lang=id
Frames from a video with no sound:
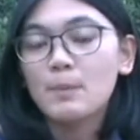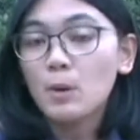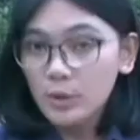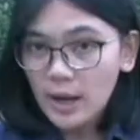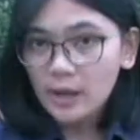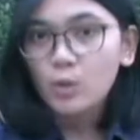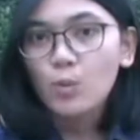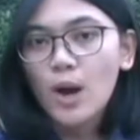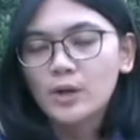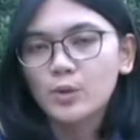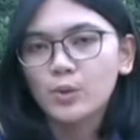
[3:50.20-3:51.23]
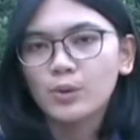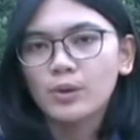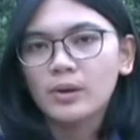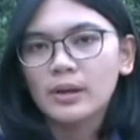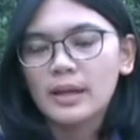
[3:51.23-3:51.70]
pembangunan waduk
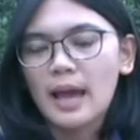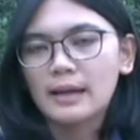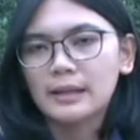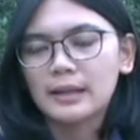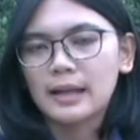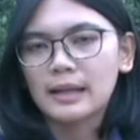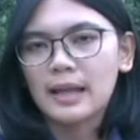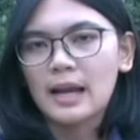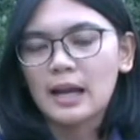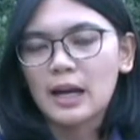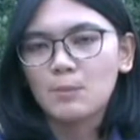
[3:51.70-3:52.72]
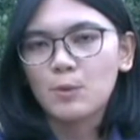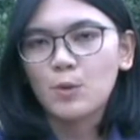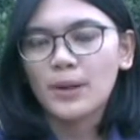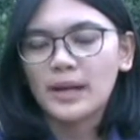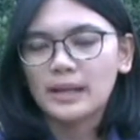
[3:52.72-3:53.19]
yang ditargetkan akan
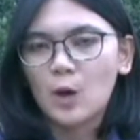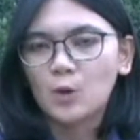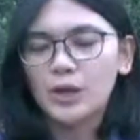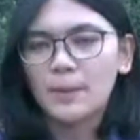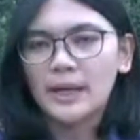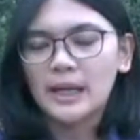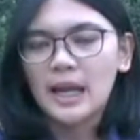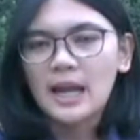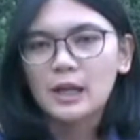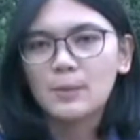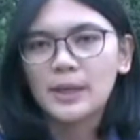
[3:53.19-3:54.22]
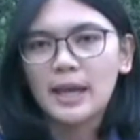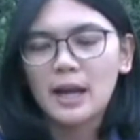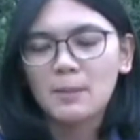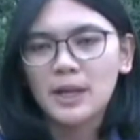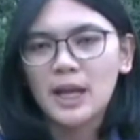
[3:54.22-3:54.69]
rampung pada tahun depan ini.
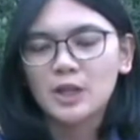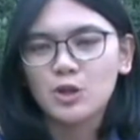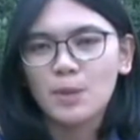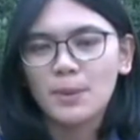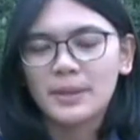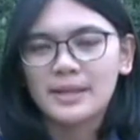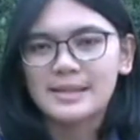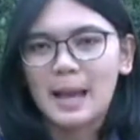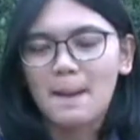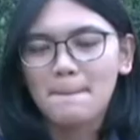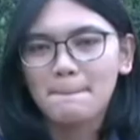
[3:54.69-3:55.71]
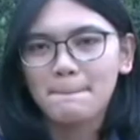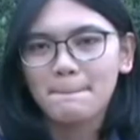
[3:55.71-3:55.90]
Demikian Ami dan juga pemirsa.